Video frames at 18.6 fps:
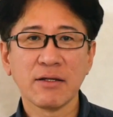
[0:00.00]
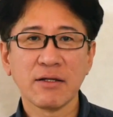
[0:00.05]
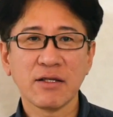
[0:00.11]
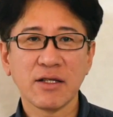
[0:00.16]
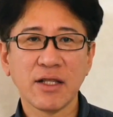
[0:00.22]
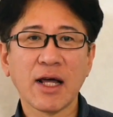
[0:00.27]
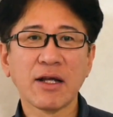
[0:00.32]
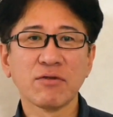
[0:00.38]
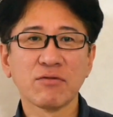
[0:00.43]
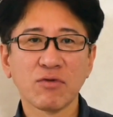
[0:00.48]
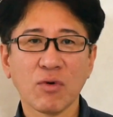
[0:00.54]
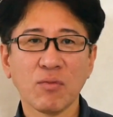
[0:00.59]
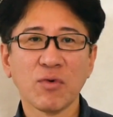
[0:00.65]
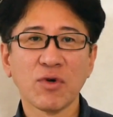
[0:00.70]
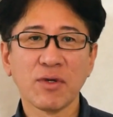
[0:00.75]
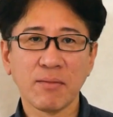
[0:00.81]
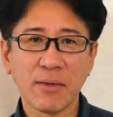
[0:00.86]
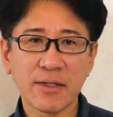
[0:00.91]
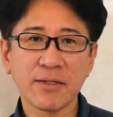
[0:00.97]
になると
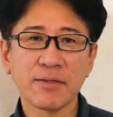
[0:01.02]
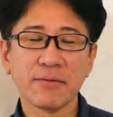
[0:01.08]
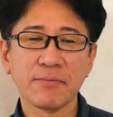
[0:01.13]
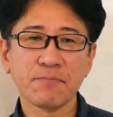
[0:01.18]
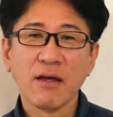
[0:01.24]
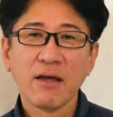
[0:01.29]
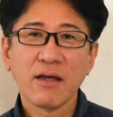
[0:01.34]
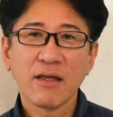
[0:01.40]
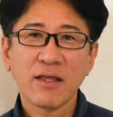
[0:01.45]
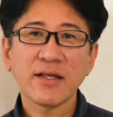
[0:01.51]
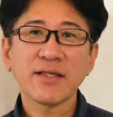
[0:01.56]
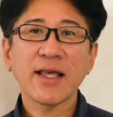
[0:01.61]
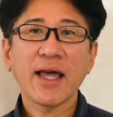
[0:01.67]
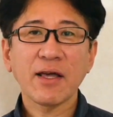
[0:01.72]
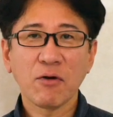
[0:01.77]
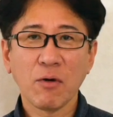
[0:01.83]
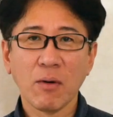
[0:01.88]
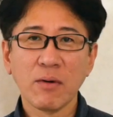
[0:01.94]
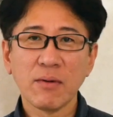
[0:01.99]
思います。で、
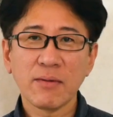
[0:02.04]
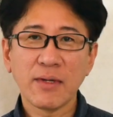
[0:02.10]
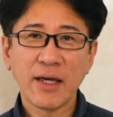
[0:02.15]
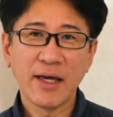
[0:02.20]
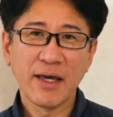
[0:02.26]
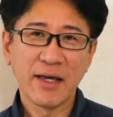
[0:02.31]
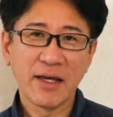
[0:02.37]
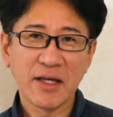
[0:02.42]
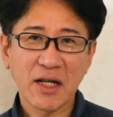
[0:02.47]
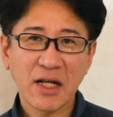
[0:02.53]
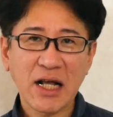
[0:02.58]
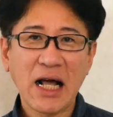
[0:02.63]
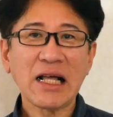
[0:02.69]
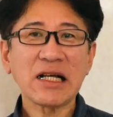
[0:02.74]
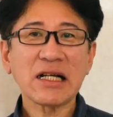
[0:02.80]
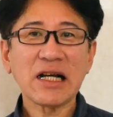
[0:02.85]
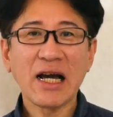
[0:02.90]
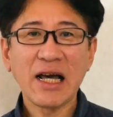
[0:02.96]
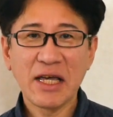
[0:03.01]
最後、
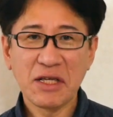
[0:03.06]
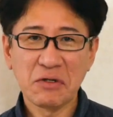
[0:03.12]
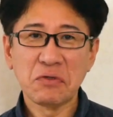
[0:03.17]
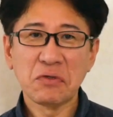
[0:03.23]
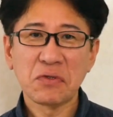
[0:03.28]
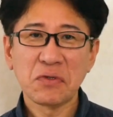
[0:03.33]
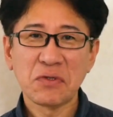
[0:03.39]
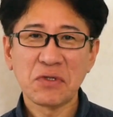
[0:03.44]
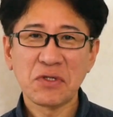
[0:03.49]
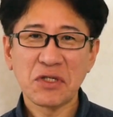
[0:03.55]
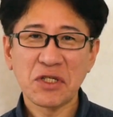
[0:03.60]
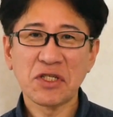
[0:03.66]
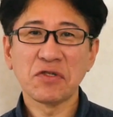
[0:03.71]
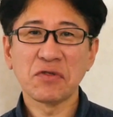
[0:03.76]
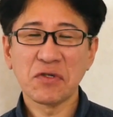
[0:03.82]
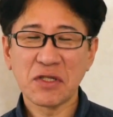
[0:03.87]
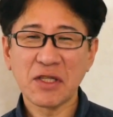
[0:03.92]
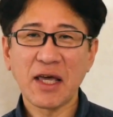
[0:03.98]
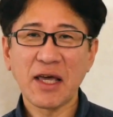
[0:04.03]
えー、考えるに
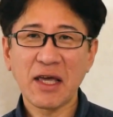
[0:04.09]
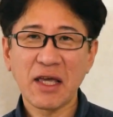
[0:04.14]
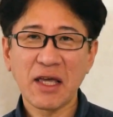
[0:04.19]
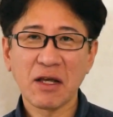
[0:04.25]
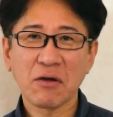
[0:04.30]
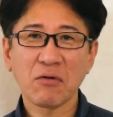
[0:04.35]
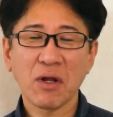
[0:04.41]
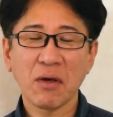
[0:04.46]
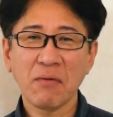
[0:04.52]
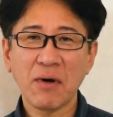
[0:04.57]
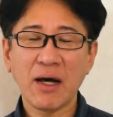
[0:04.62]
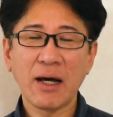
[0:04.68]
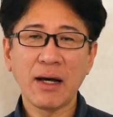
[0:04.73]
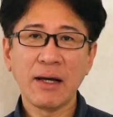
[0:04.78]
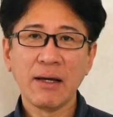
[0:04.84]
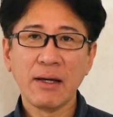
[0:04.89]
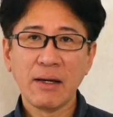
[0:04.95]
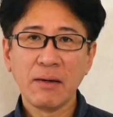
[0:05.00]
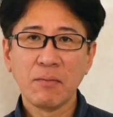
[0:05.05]
ついて。えー、これ
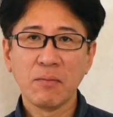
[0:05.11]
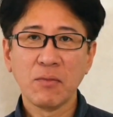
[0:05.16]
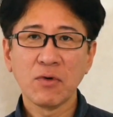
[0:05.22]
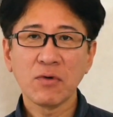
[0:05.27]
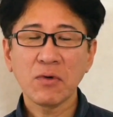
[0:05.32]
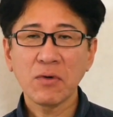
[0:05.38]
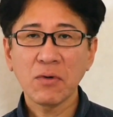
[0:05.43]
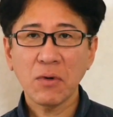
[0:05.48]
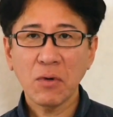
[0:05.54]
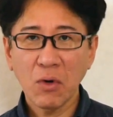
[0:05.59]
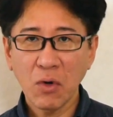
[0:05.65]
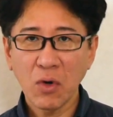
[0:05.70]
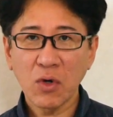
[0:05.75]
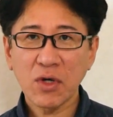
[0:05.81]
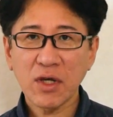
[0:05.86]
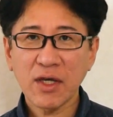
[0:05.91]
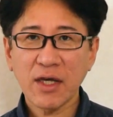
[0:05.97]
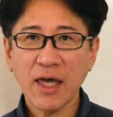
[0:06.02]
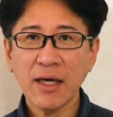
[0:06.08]
は、もの
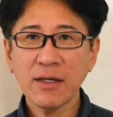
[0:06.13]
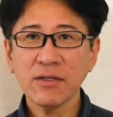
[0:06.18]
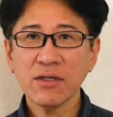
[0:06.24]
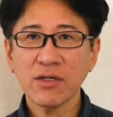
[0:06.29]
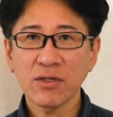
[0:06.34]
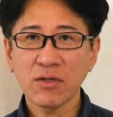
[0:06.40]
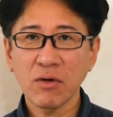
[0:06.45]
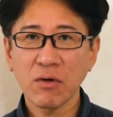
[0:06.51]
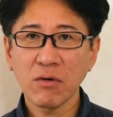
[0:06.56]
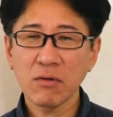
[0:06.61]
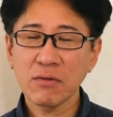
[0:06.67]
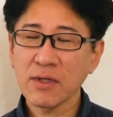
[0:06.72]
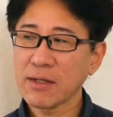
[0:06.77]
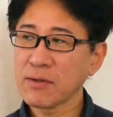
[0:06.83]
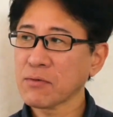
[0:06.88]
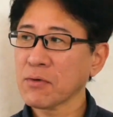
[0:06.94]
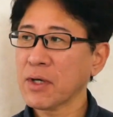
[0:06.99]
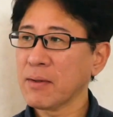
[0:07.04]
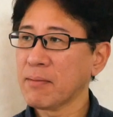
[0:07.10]
を現象、
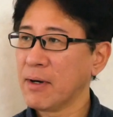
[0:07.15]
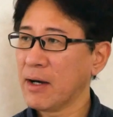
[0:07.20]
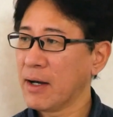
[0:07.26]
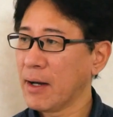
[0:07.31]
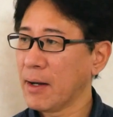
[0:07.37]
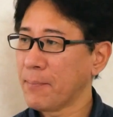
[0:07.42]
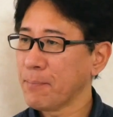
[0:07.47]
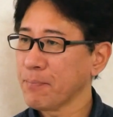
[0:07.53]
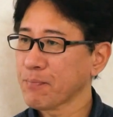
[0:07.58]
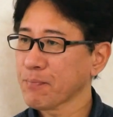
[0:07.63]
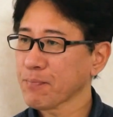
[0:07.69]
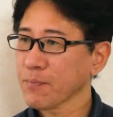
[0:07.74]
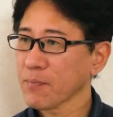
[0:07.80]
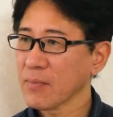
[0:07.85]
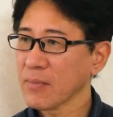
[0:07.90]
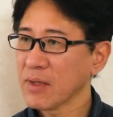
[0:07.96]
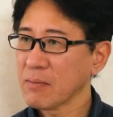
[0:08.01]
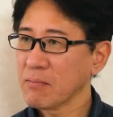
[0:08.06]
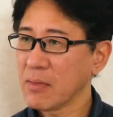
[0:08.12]
例えば、
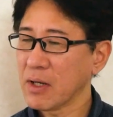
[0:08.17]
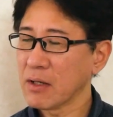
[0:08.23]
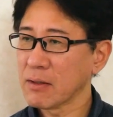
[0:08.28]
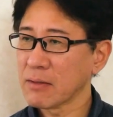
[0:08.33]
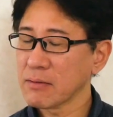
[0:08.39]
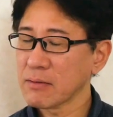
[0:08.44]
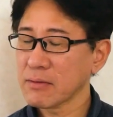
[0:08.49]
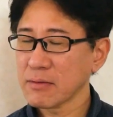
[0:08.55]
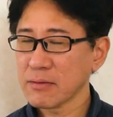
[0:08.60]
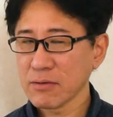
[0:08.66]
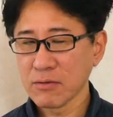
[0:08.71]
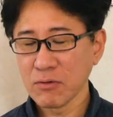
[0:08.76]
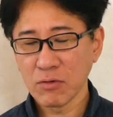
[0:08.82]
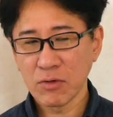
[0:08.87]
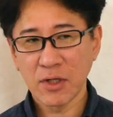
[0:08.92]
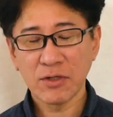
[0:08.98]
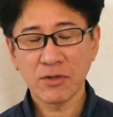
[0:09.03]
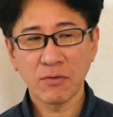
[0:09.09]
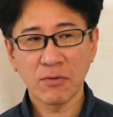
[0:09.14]
まあ、
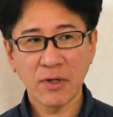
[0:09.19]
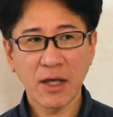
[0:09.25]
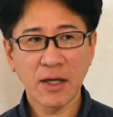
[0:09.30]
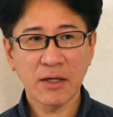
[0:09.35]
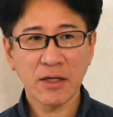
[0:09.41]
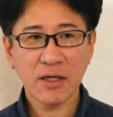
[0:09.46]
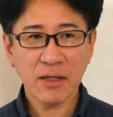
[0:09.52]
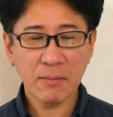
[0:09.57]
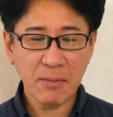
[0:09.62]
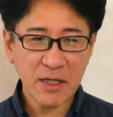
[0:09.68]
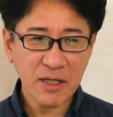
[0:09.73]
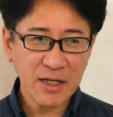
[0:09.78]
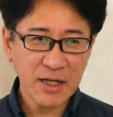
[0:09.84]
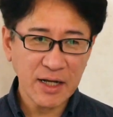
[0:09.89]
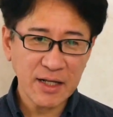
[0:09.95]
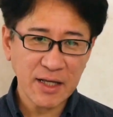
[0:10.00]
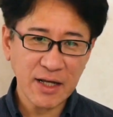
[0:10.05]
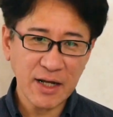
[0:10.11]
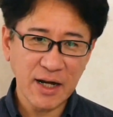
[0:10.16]
どうでしょうね。今、
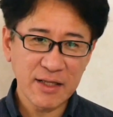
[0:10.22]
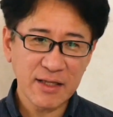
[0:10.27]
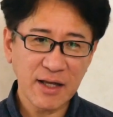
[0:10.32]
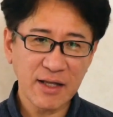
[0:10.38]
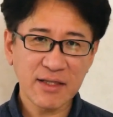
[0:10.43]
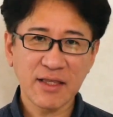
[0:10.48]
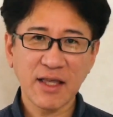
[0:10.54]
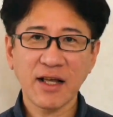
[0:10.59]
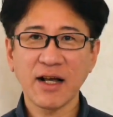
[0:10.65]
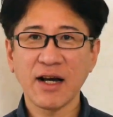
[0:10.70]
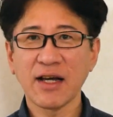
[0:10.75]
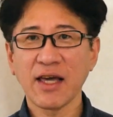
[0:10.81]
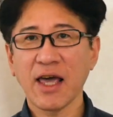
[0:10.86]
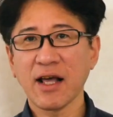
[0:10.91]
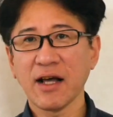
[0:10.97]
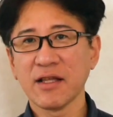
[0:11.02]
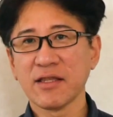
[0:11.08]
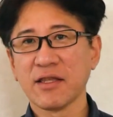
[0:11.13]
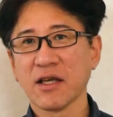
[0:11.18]
光が当たって
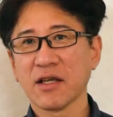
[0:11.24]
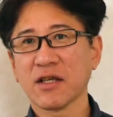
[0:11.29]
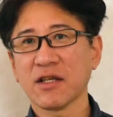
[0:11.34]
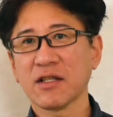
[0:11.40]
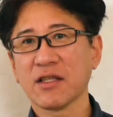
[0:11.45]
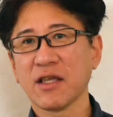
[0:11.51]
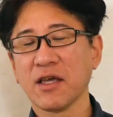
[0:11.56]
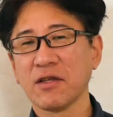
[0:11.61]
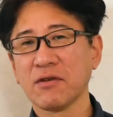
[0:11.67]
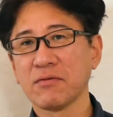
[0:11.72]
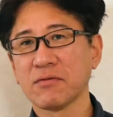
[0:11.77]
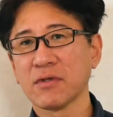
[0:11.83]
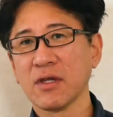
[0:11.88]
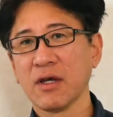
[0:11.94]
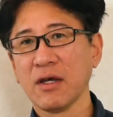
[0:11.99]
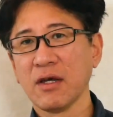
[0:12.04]
影ができている。